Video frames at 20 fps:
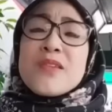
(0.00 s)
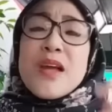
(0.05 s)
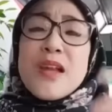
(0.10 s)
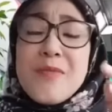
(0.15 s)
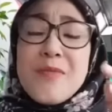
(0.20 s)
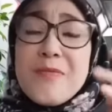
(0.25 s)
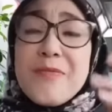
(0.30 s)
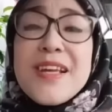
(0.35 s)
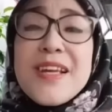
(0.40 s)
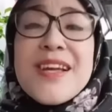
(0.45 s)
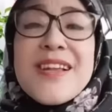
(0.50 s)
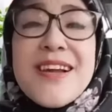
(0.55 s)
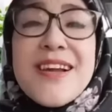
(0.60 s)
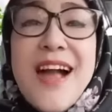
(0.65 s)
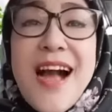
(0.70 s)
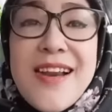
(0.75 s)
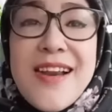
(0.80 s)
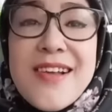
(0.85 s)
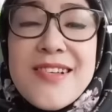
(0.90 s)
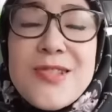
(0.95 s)
jadi berpikirnya
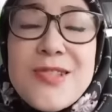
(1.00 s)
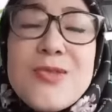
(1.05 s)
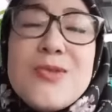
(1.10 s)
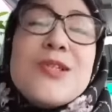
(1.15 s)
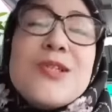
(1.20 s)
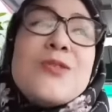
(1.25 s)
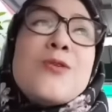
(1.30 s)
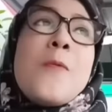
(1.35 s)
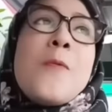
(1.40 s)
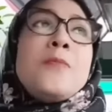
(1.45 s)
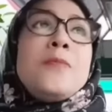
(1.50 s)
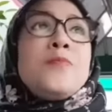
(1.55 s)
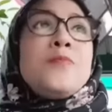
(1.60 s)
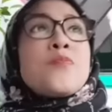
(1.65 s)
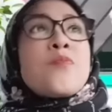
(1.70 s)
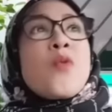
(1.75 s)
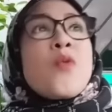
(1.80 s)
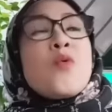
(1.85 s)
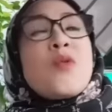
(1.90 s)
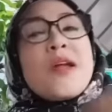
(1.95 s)
ke arah situ gitu
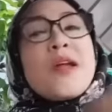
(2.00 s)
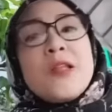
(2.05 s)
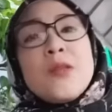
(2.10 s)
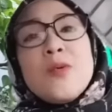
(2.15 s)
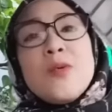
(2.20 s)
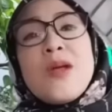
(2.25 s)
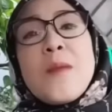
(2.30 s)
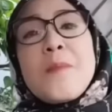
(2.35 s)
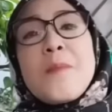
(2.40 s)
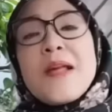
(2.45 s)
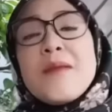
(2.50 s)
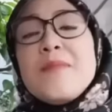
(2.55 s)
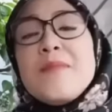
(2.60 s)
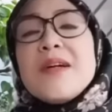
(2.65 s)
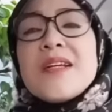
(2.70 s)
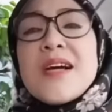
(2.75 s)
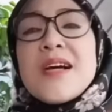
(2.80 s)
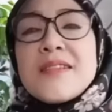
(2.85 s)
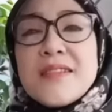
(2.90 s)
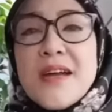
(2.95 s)
udah gitu yang paling
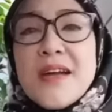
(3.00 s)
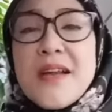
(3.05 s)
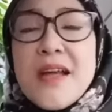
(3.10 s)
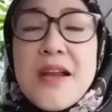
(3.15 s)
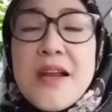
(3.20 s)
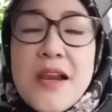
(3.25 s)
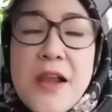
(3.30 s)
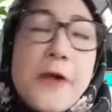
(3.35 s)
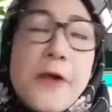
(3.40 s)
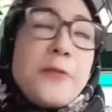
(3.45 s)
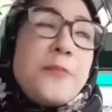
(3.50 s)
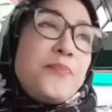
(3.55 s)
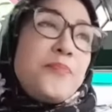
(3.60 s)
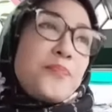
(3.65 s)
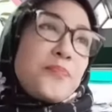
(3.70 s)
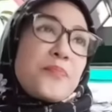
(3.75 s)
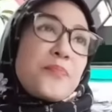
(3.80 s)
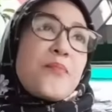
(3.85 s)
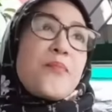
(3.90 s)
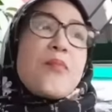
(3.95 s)
mengenaskan adalah
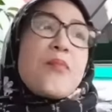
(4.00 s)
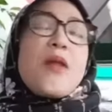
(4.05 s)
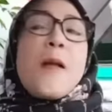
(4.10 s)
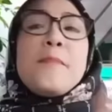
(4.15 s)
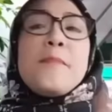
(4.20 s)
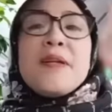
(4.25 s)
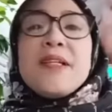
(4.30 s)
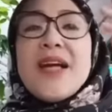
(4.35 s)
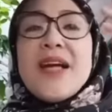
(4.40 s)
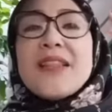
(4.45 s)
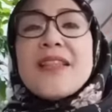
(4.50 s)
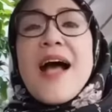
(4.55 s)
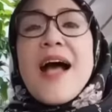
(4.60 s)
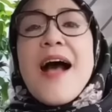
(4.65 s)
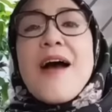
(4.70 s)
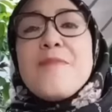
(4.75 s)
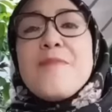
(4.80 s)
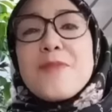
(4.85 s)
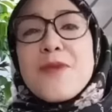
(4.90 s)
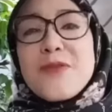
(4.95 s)

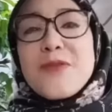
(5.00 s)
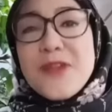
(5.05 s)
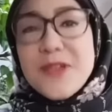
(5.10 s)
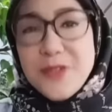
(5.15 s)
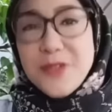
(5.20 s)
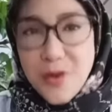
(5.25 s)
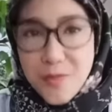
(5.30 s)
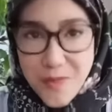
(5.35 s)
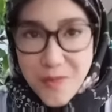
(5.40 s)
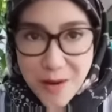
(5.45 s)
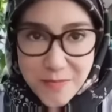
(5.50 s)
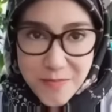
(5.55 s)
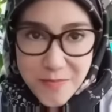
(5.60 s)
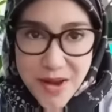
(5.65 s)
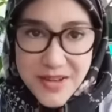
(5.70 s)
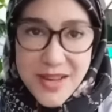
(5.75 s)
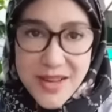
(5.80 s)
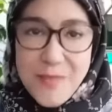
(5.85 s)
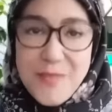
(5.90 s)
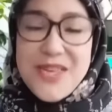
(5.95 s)
pernyataan Profesor
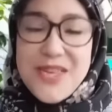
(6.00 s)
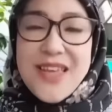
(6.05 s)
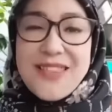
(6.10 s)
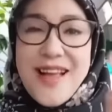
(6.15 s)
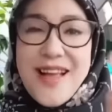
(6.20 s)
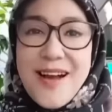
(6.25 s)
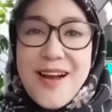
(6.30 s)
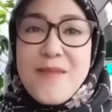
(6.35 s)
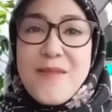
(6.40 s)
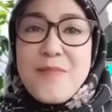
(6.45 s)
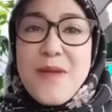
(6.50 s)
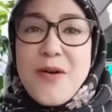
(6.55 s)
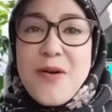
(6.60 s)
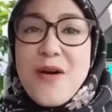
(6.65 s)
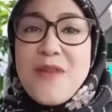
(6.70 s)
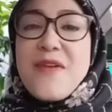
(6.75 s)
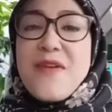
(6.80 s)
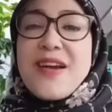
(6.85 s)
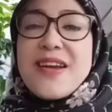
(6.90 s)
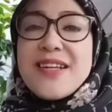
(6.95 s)
Bambang yang menyatakan
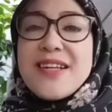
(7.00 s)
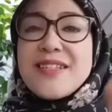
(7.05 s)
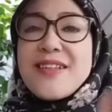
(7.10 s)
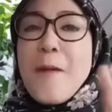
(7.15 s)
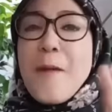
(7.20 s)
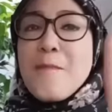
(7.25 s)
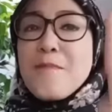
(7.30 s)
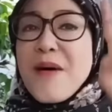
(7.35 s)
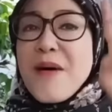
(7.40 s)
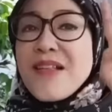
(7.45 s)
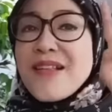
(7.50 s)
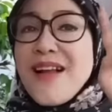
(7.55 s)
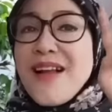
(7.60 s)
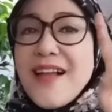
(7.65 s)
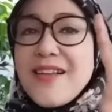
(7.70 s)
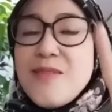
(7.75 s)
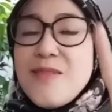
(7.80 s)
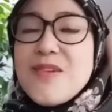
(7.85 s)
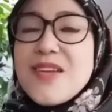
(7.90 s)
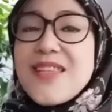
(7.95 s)
bahwa Vanessa empat
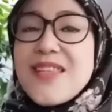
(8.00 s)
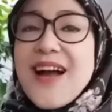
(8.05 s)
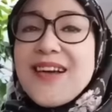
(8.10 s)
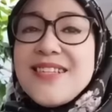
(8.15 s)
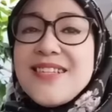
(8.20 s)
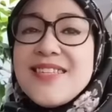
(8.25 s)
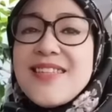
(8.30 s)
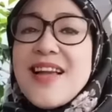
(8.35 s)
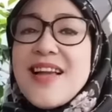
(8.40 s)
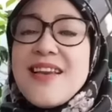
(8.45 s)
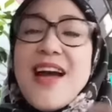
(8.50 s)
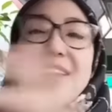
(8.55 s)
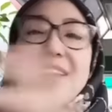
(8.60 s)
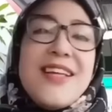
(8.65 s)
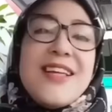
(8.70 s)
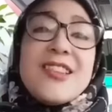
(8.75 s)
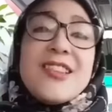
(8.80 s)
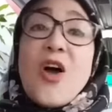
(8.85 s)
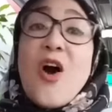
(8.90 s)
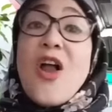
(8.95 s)
kali menyatakan cinta
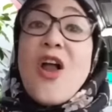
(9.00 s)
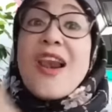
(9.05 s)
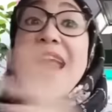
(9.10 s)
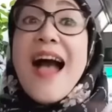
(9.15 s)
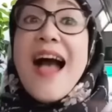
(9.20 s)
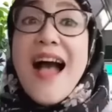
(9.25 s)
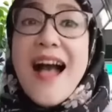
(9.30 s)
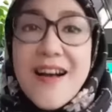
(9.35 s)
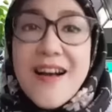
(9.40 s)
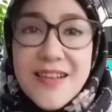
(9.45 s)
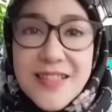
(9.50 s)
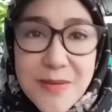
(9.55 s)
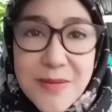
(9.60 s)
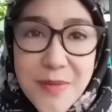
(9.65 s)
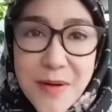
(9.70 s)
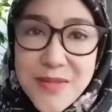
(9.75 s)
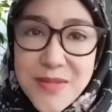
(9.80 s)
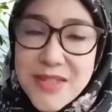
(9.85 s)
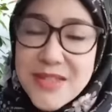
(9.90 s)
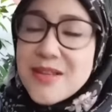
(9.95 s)
dan ditolak
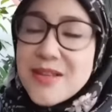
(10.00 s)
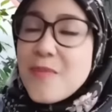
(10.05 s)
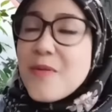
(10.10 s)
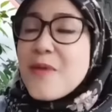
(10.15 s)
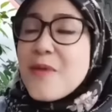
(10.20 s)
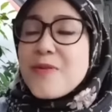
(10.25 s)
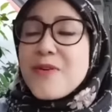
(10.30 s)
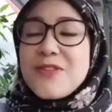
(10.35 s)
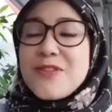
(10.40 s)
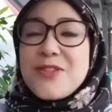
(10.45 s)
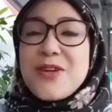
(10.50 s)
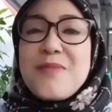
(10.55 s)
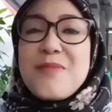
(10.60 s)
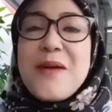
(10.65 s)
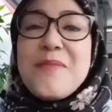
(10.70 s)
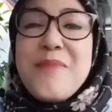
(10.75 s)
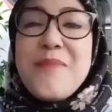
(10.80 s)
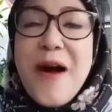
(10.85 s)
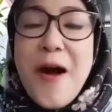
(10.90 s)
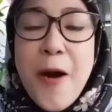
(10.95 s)
sama sama Profesor
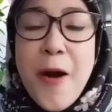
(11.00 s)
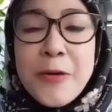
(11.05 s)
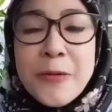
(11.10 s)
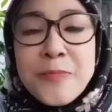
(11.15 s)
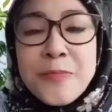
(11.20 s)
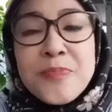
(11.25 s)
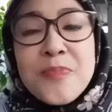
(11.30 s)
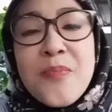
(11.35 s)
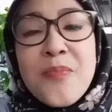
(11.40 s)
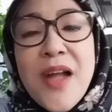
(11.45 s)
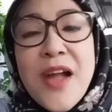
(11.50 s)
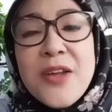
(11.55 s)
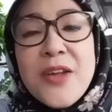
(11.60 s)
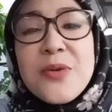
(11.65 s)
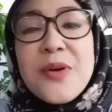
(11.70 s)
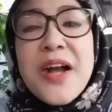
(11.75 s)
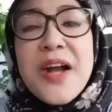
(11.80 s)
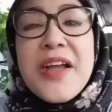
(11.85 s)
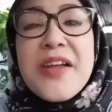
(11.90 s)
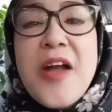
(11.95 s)
Bambang
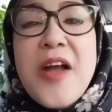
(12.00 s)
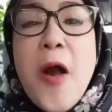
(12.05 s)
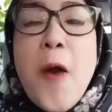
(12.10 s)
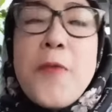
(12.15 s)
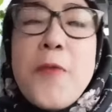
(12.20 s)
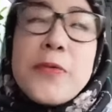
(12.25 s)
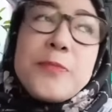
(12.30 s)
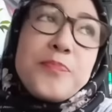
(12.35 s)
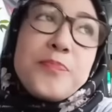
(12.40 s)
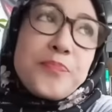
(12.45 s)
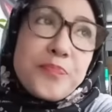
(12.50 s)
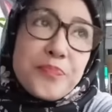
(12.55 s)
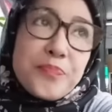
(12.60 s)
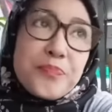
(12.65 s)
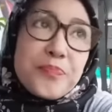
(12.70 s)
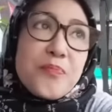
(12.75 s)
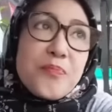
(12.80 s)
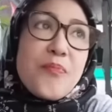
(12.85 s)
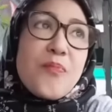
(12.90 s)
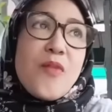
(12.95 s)
itu kayaknya
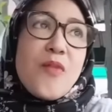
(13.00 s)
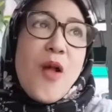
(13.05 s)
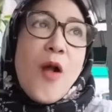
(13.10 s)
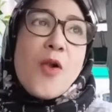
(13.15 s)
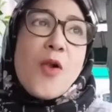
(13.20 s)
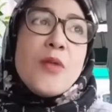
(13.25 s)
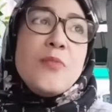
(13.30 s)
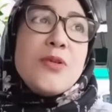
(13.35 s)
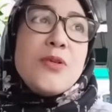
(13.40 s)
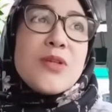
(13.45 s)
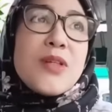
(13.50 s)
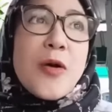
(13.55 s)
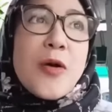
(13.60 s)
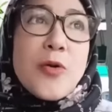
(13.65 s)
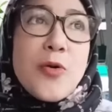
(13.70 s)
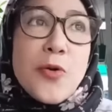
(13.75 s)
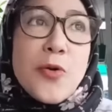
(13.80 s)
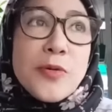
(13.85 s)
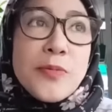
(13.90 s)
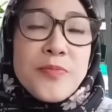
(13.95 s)
kalau menurut
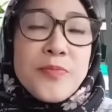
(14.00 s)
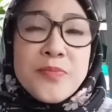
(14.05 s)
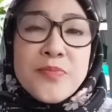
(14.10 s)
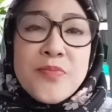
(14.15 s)
aku